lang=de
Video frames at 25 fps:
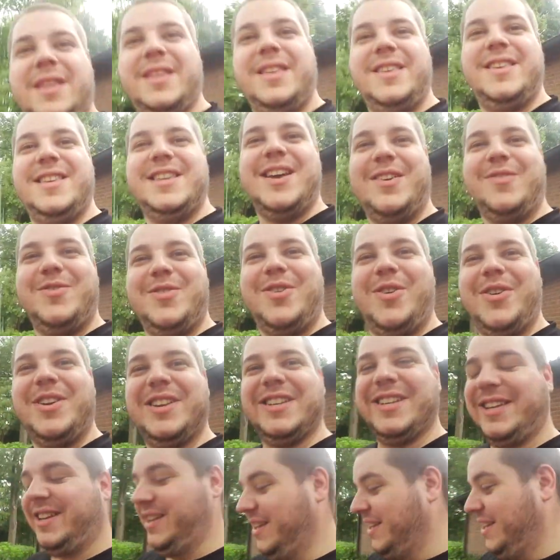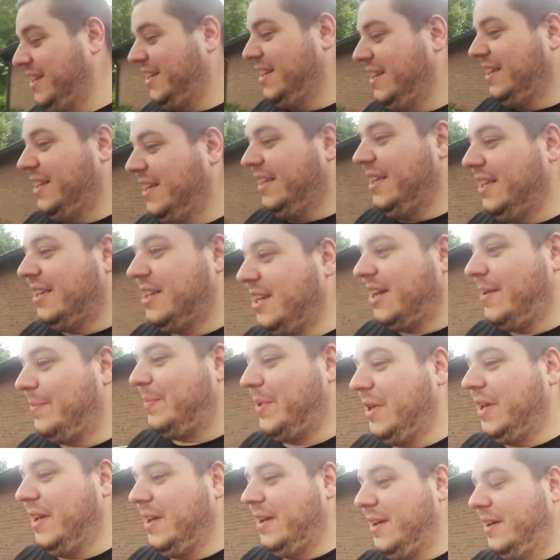Yo, Leute. Ich
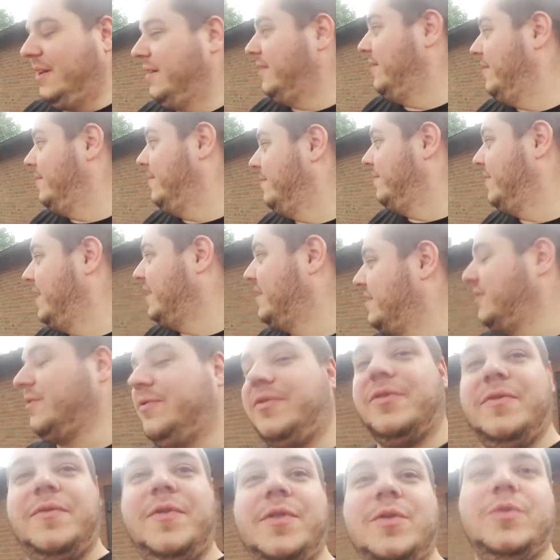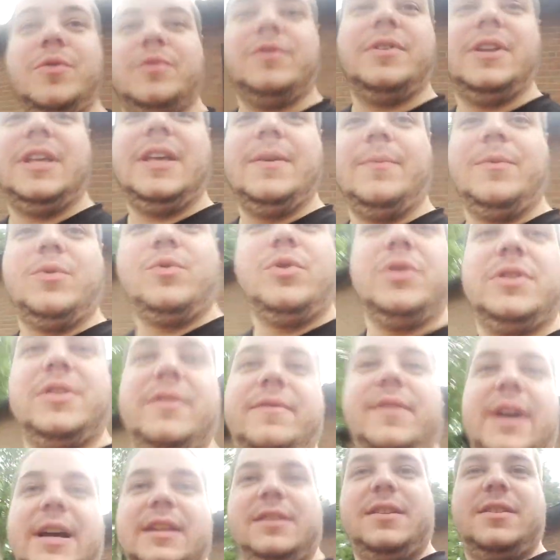habe ähm, jetzt hier fünf Minuten eben kurz
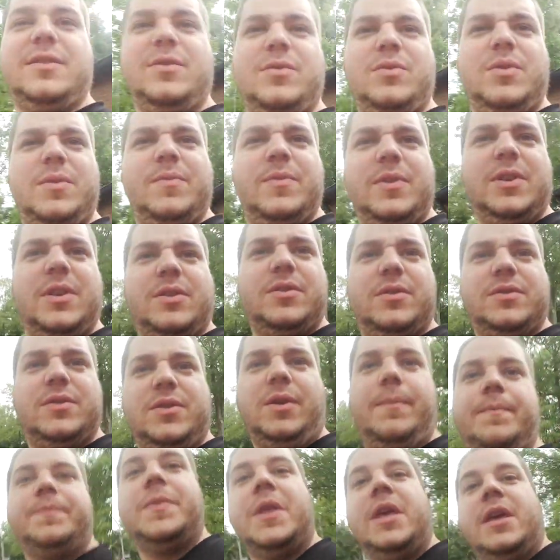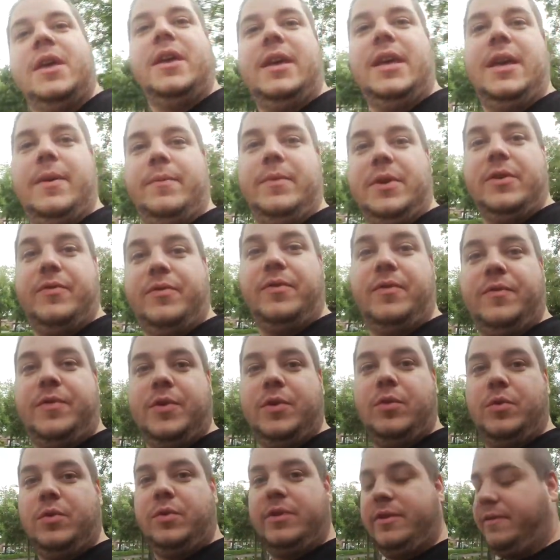gewartet. Oh, eben, so, eben hier fünf
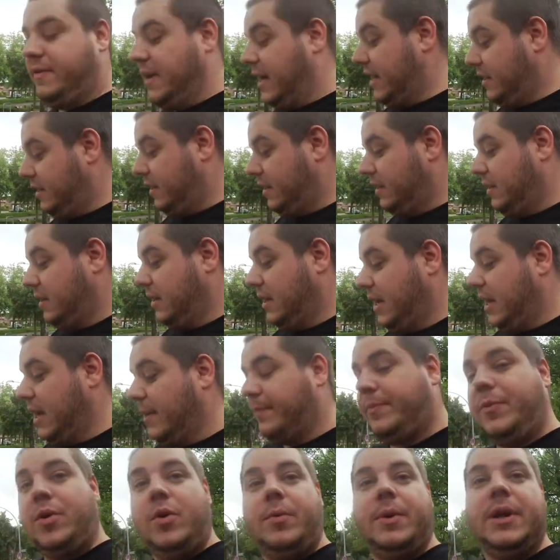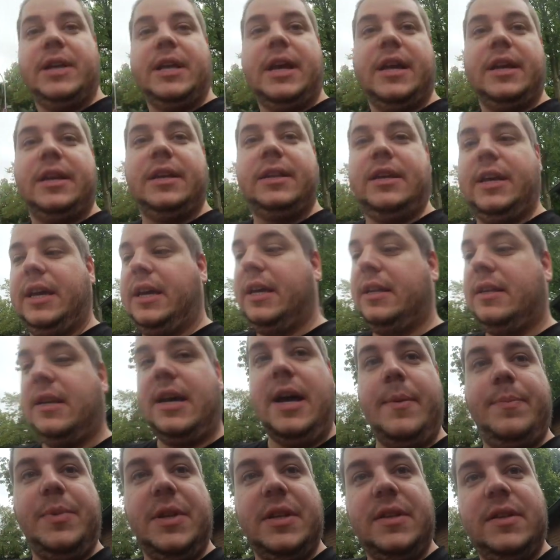Minuten gewartet. Hab nochmal dran gedreht.
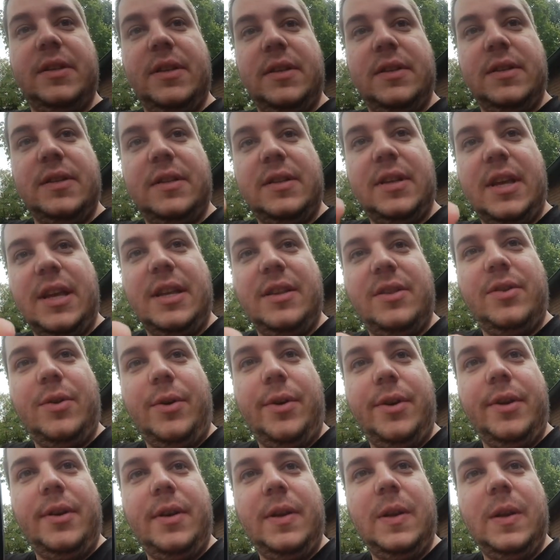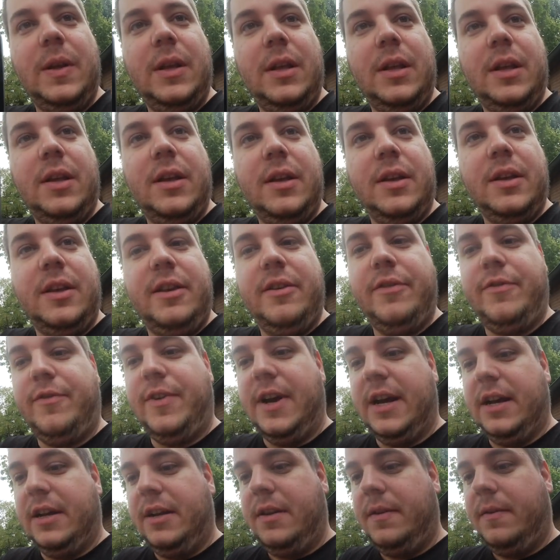Hab jetzt dieses Enton
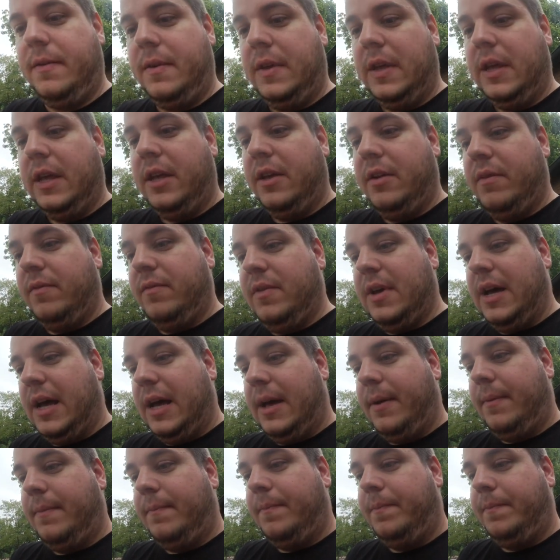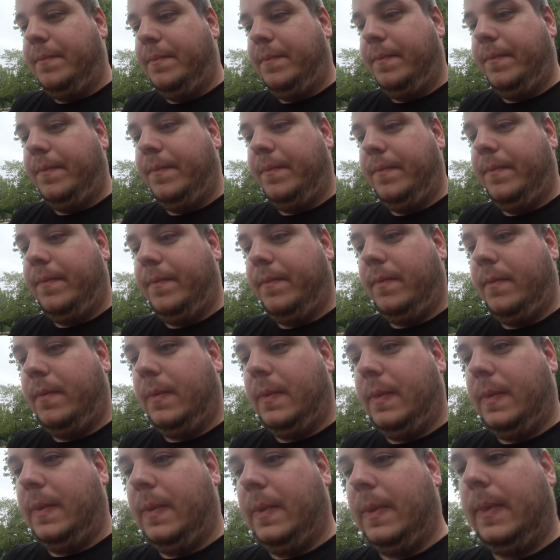gefangen. Wir haben...
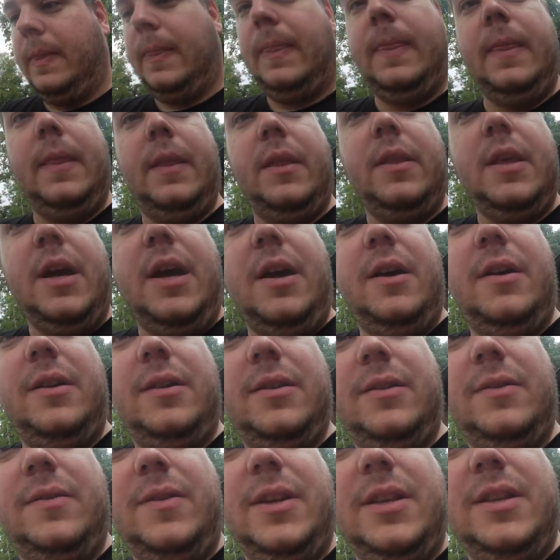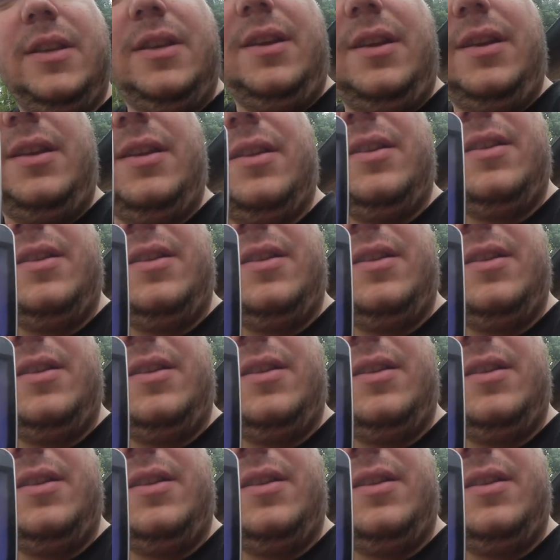Da, warte.